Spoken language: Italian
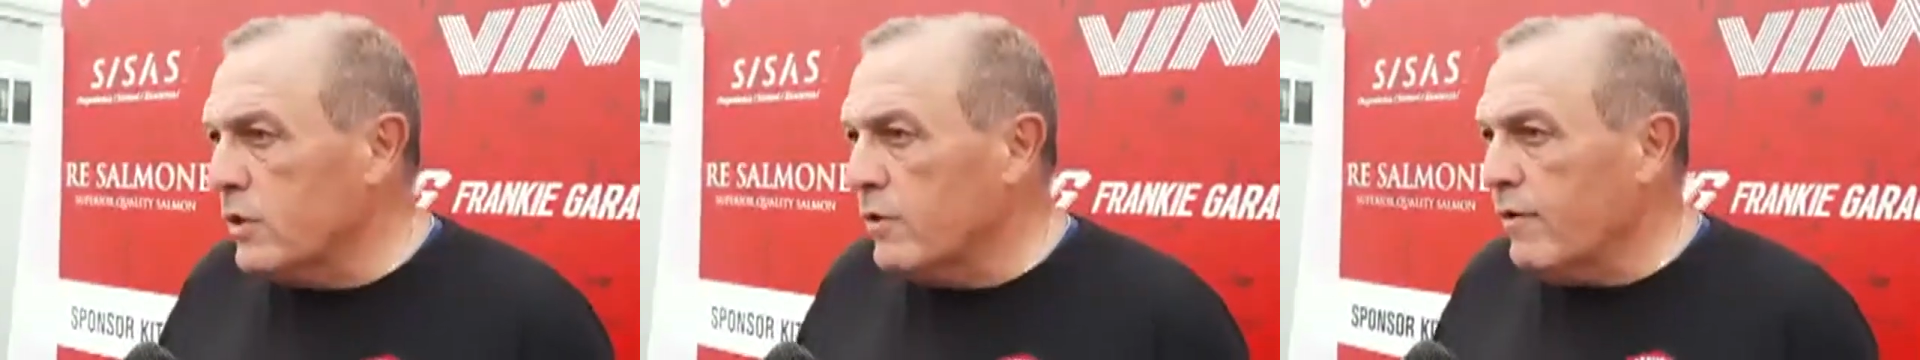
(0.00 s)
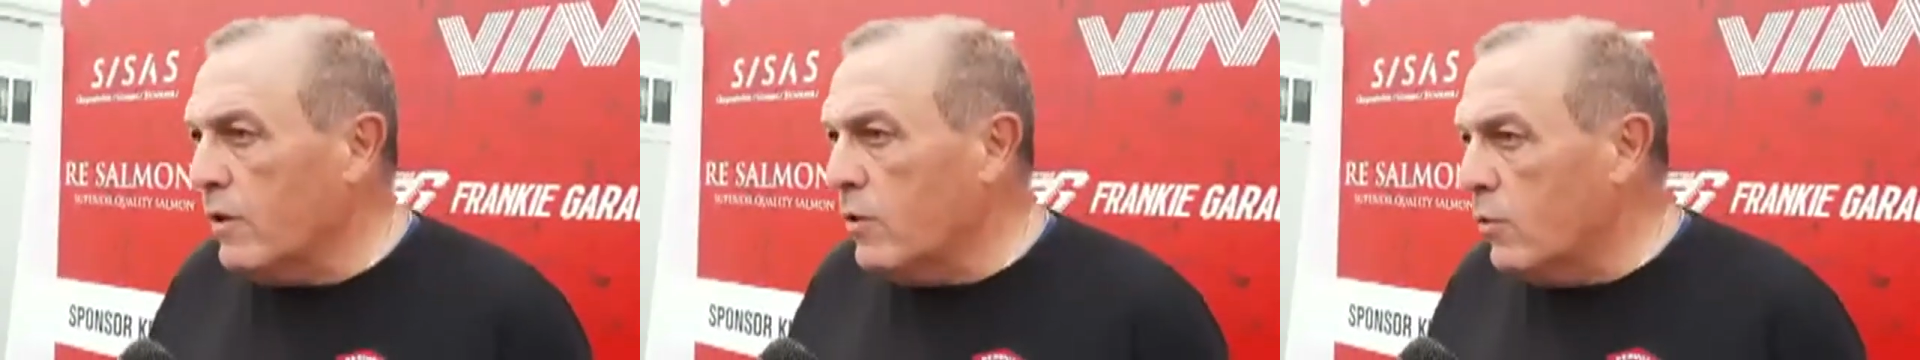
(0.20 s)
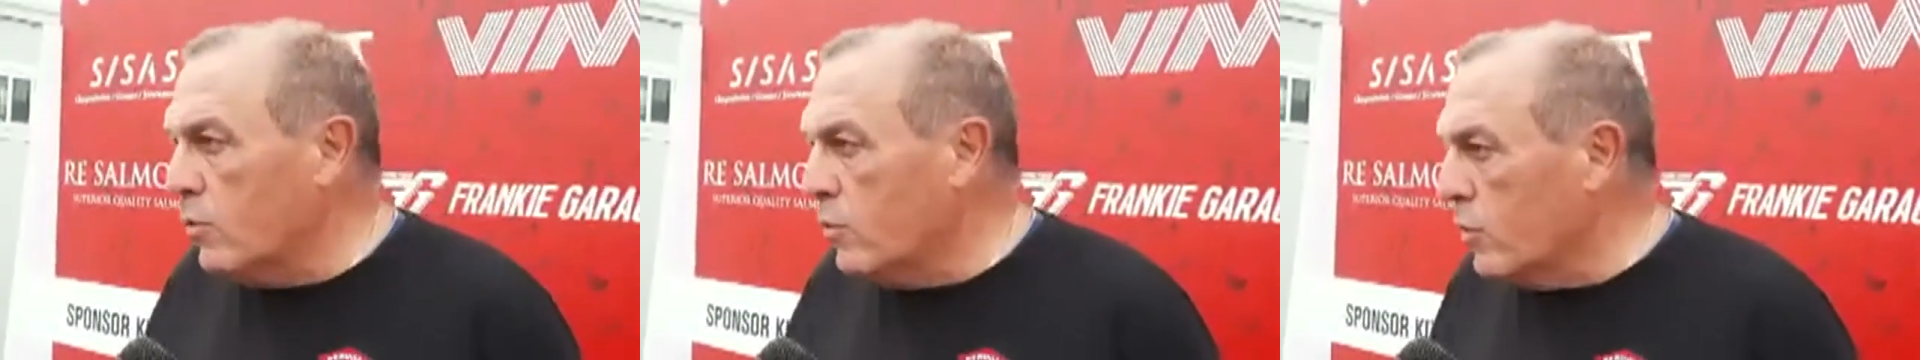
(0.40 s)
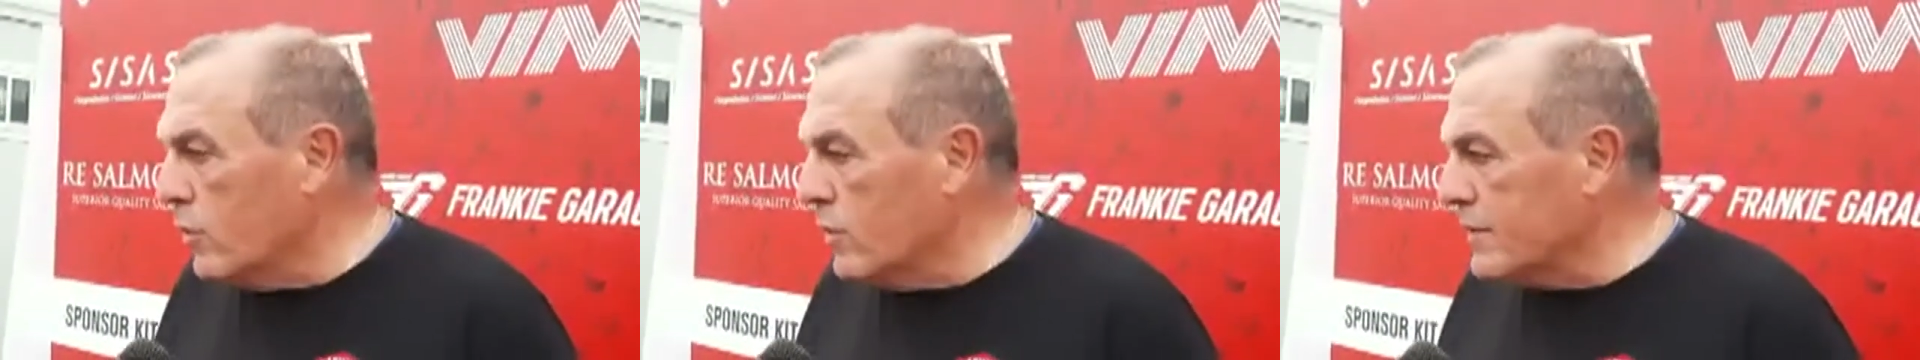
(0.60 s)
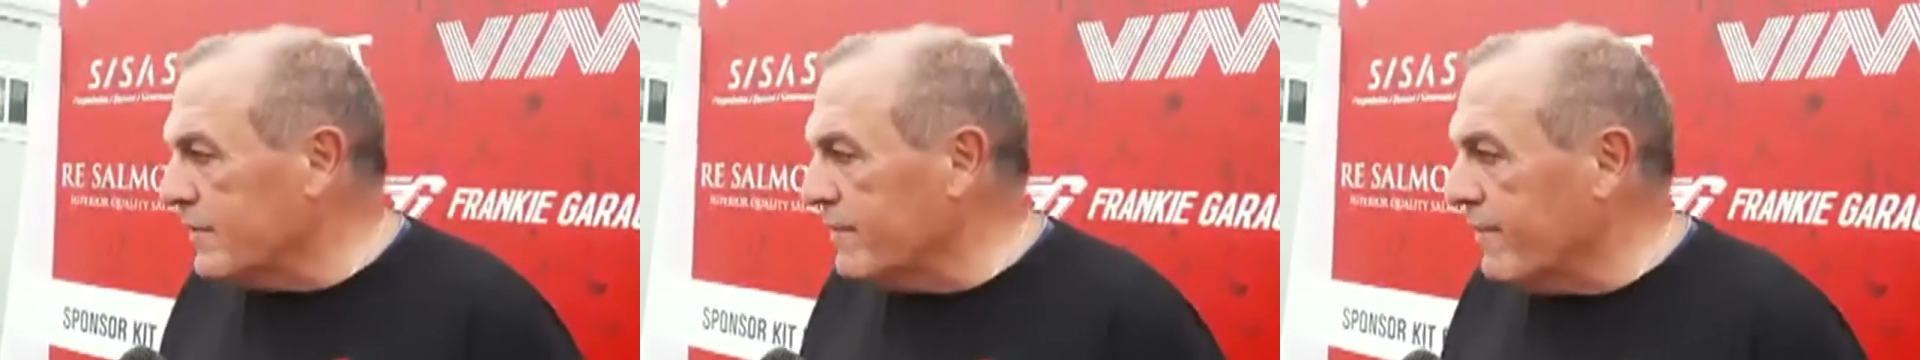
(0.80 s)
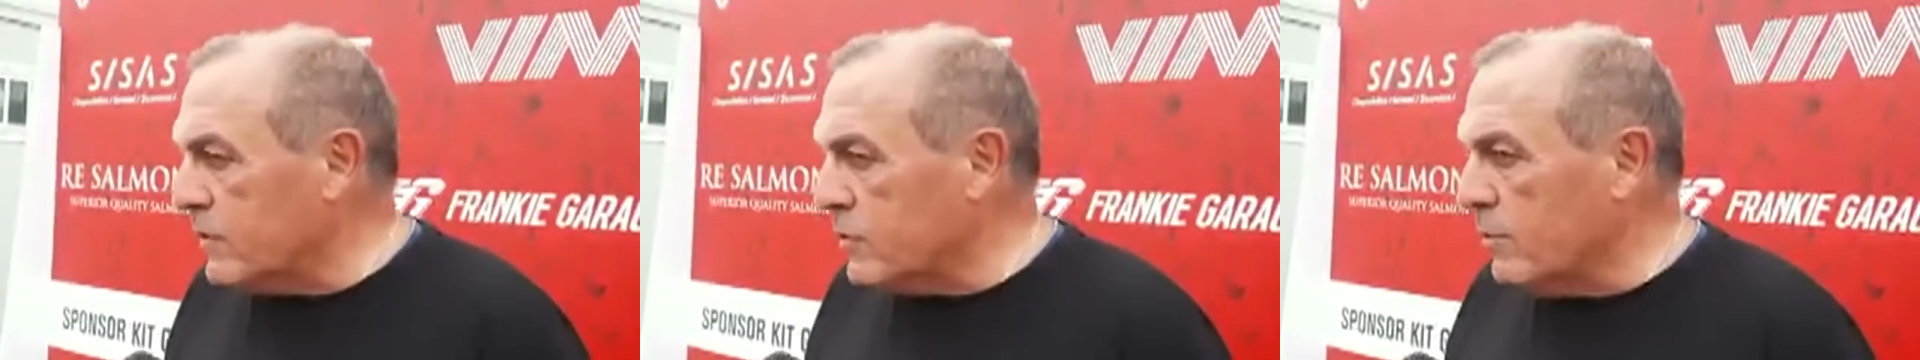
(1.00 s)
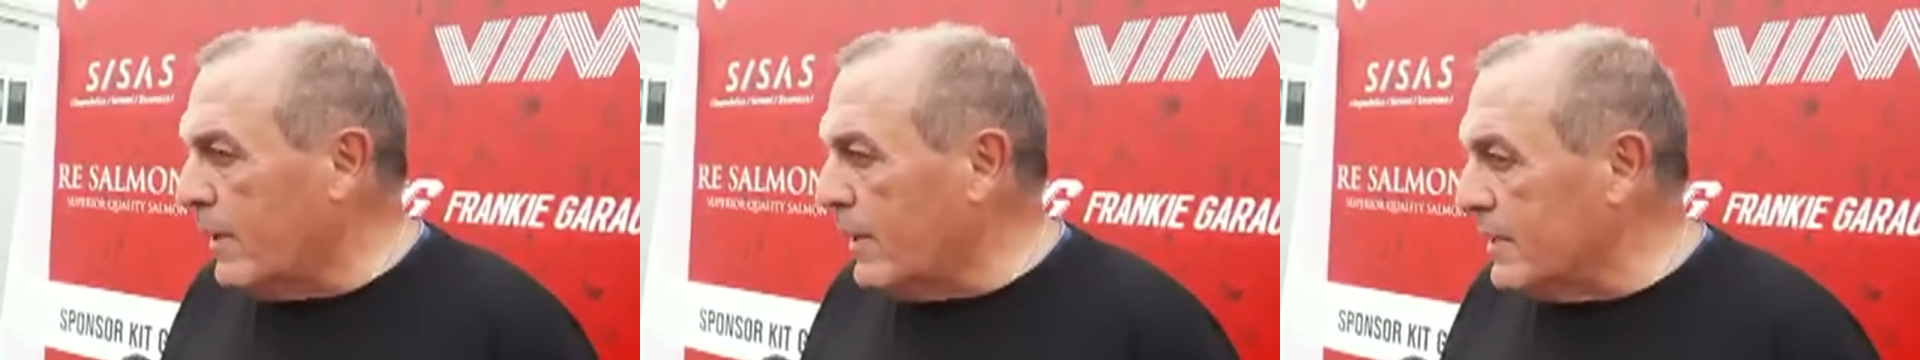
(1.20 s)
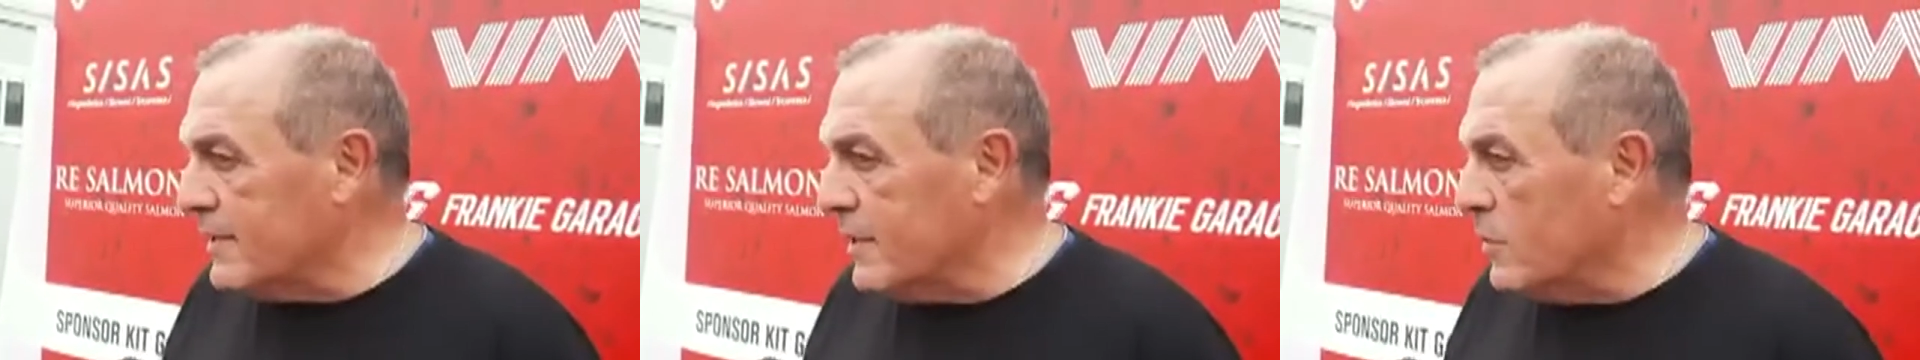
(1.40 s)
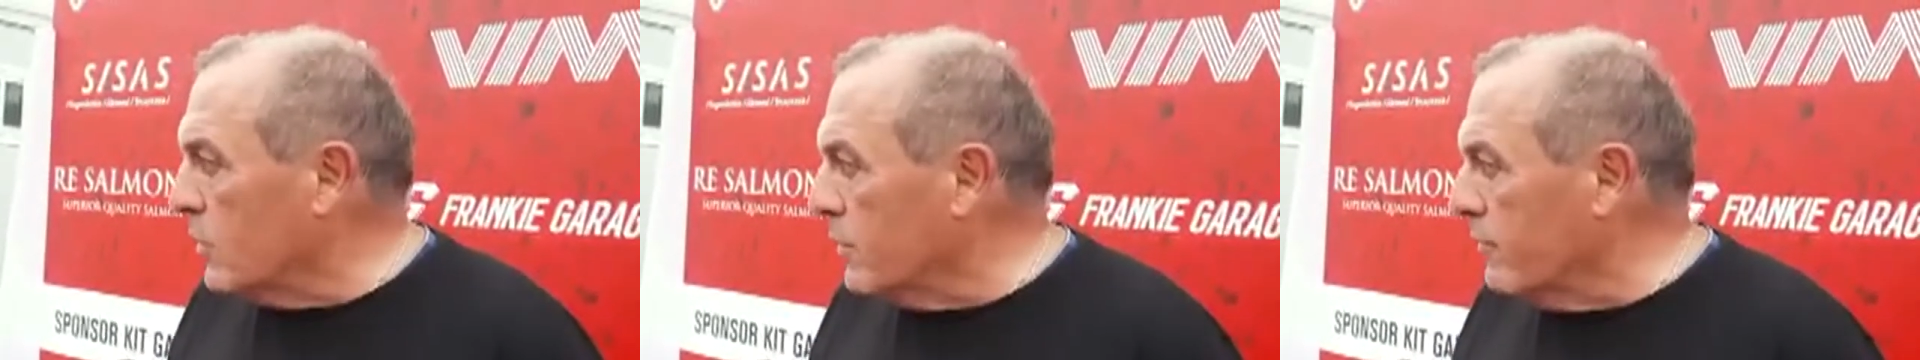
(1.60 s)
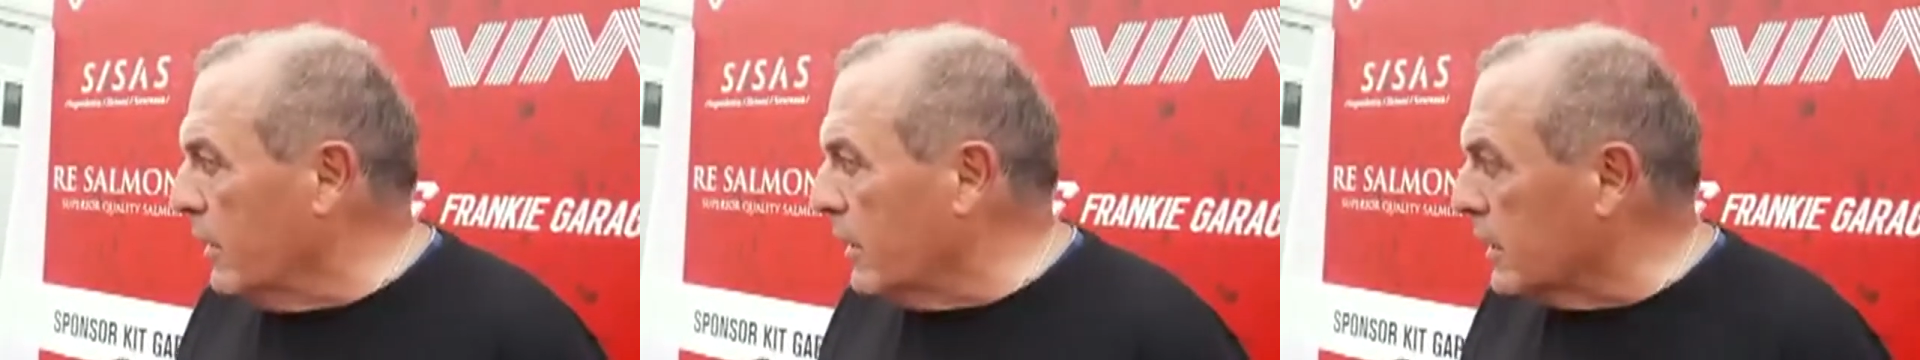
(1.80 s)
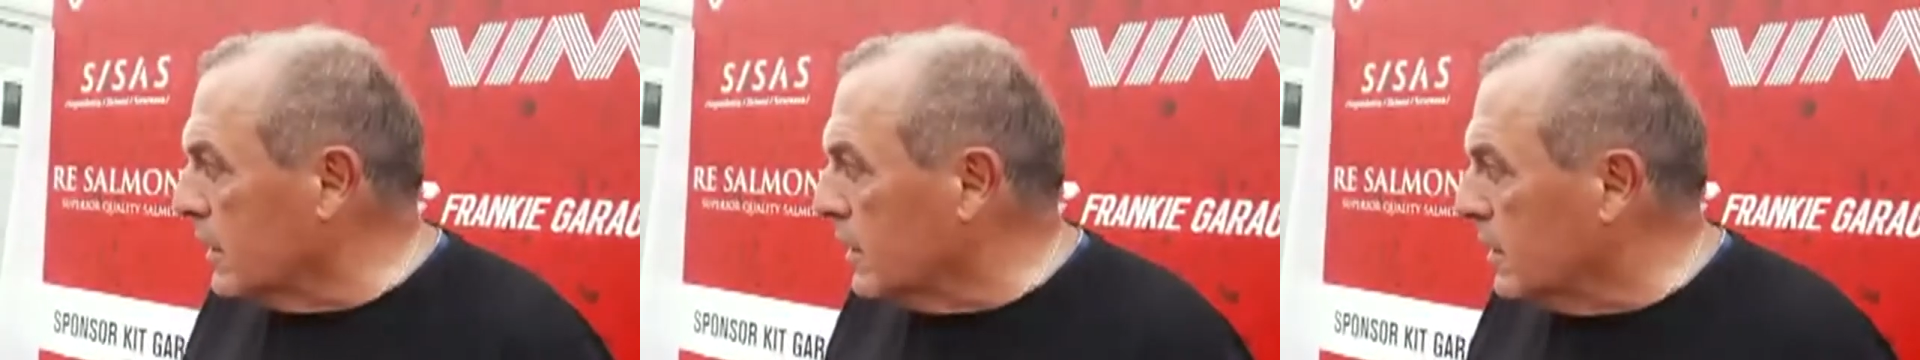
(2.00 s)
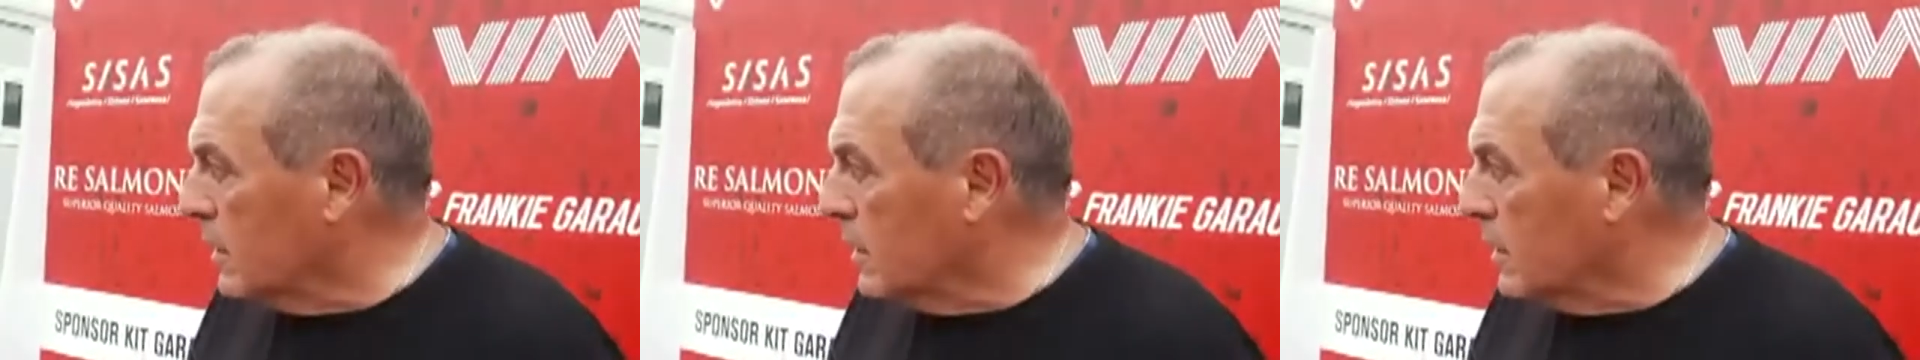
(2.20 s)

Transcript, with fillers: arrivato l'unico che si è fatto male è stato Olivieri,